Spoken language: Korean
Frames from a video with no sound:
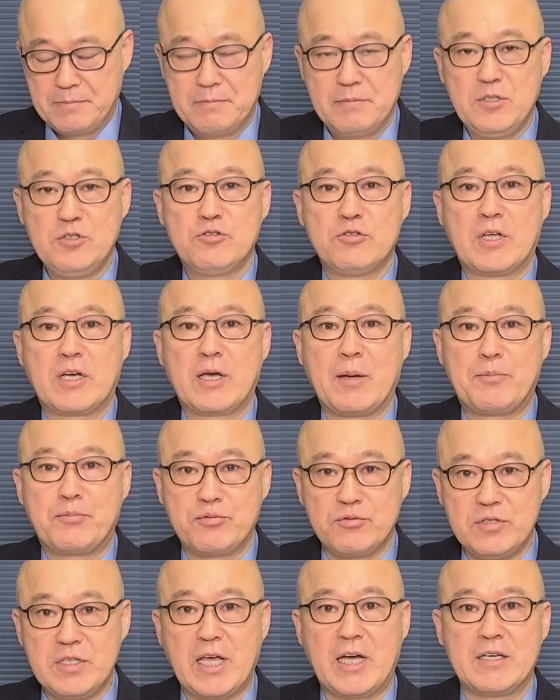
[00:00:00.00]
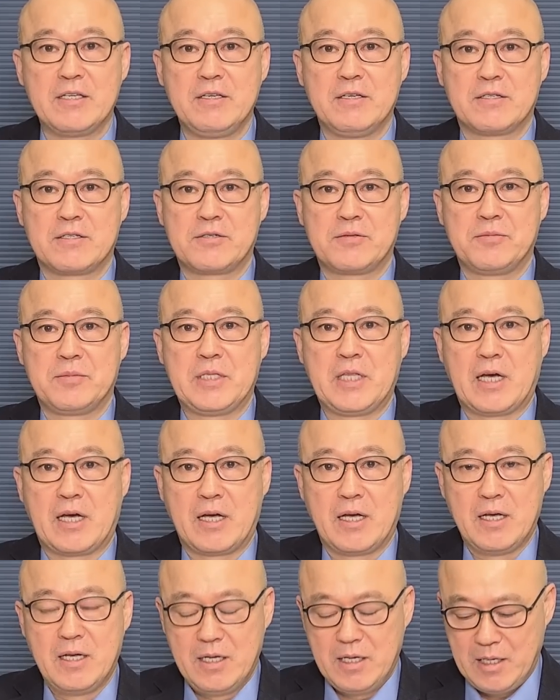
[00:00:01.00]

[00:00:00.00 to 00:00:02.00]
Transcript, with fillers: 민주당의 분당이었습니다.